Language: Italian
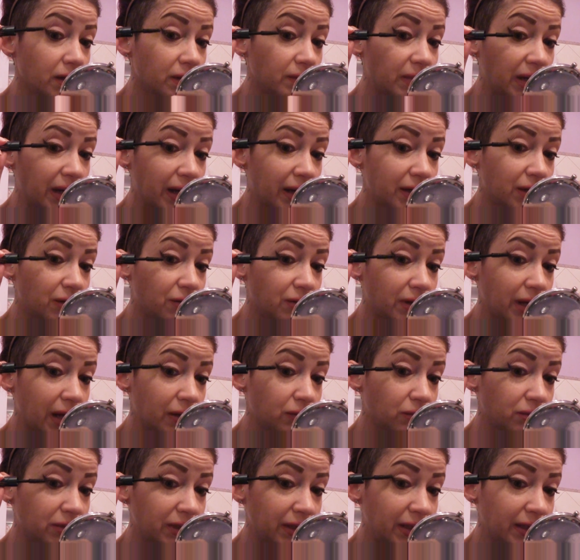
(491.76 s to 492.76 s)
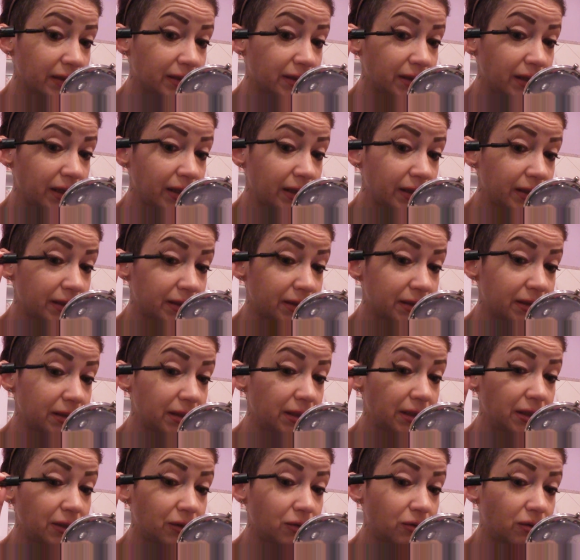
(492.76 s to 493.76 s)
magari non hai tutti gli
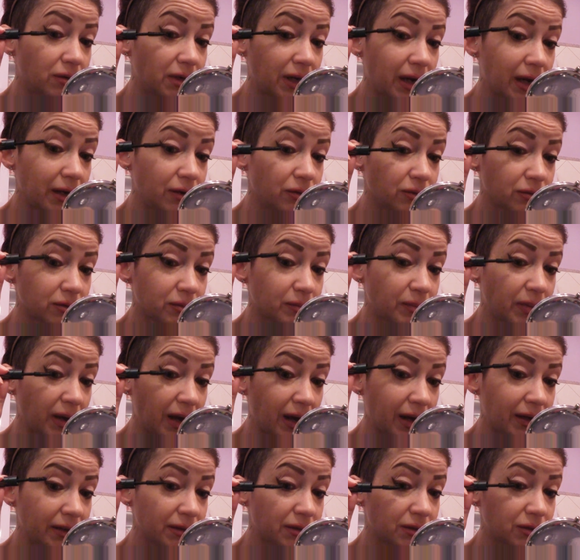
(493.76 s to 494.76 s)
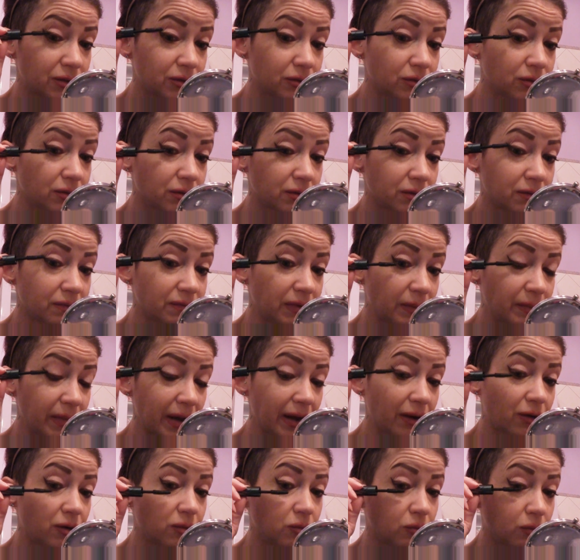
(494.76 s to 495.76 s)
attrezzi non hai lo spazio
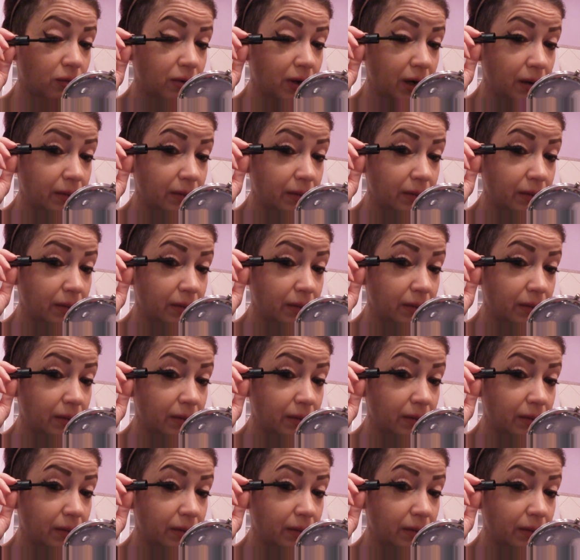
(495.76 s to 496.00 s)
vabbè comunque